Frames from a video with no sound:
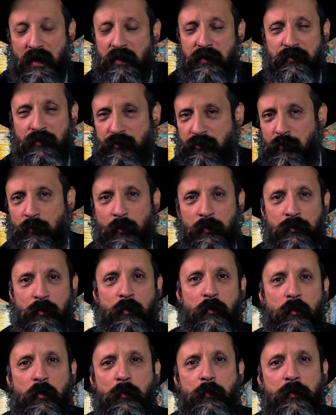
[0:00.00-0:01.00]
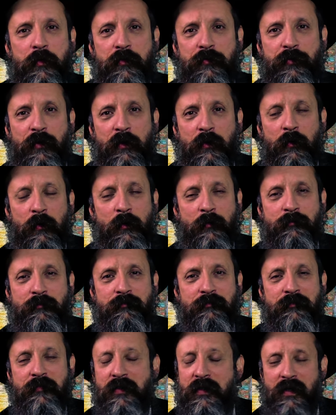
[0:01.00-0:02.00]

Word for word: Existia um outro grupo que falou,